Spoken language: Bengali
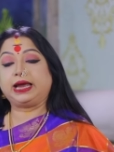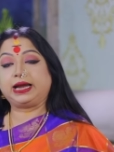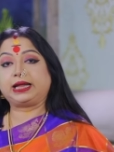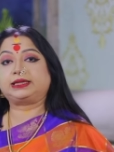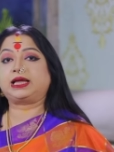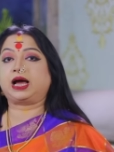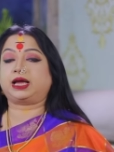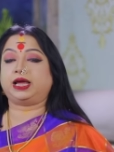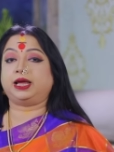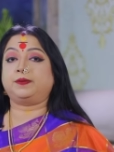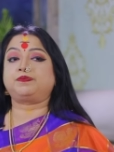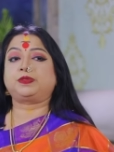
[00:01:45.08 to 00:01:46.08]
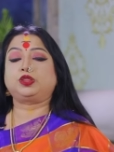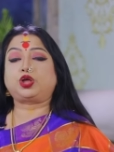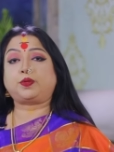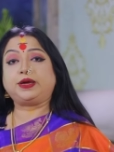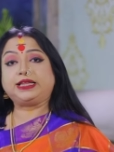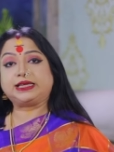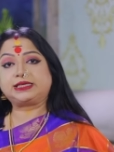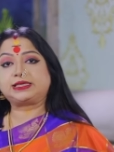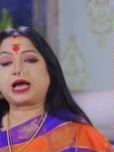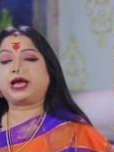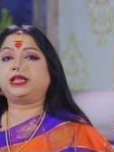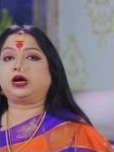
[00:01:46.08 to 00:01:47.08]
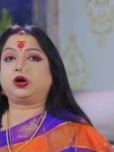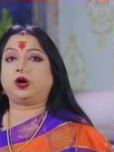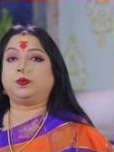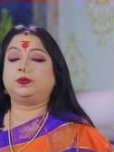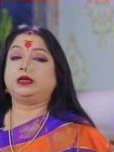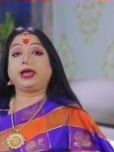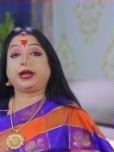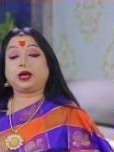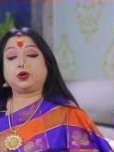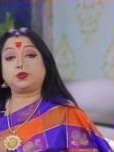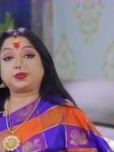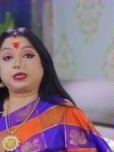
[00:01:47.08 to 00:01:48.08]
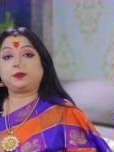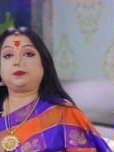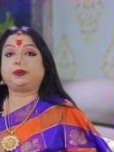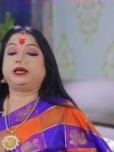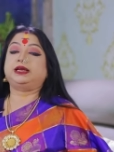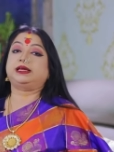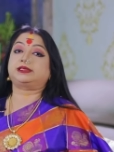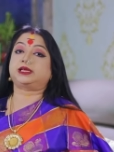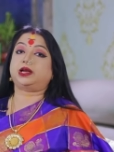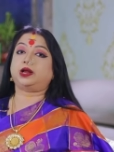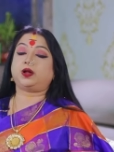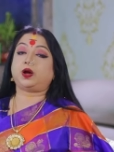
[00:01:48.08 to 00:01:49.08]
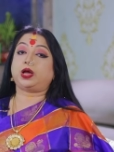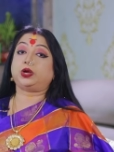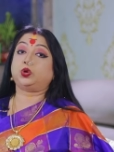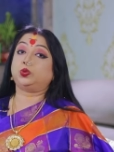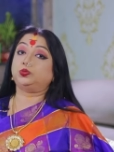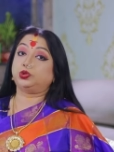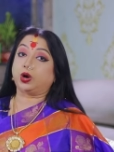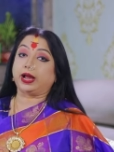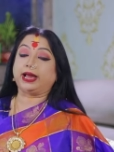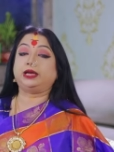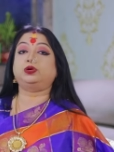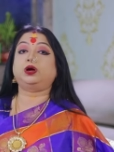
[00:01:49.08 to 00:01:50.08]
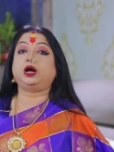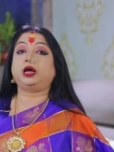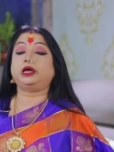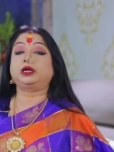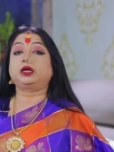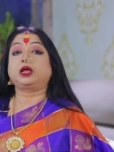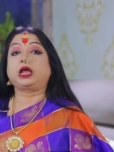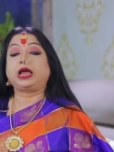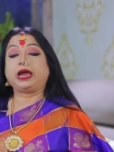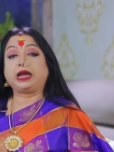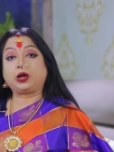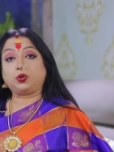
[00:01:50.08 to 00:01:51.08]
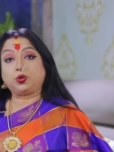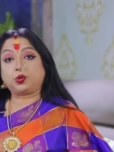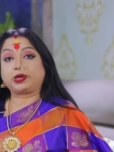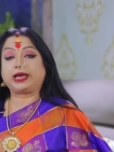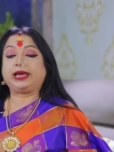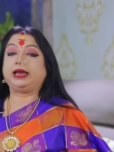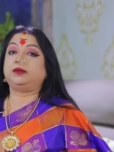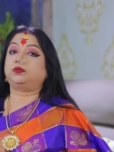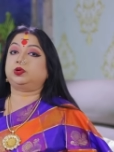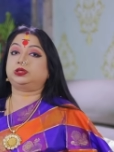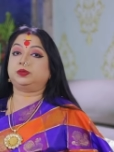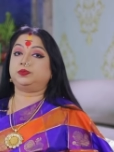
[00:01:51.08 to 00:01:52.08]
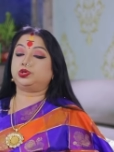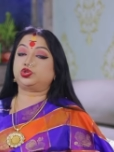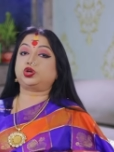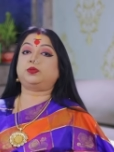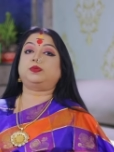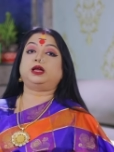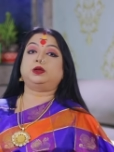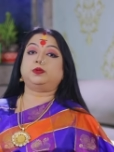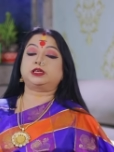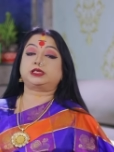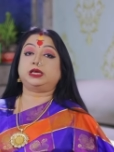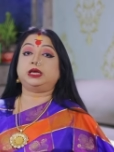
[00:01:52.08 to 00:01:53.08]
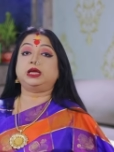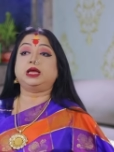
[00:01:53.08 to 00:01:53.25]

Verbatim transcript: এরা থাকে তবে এদের চাহিদা কম এরা খুব সিম্পল নেচারের হয় খুব দয়ালু হয় এরা অন্যকে হেল্প করতে ভীষণ ভালোবাসে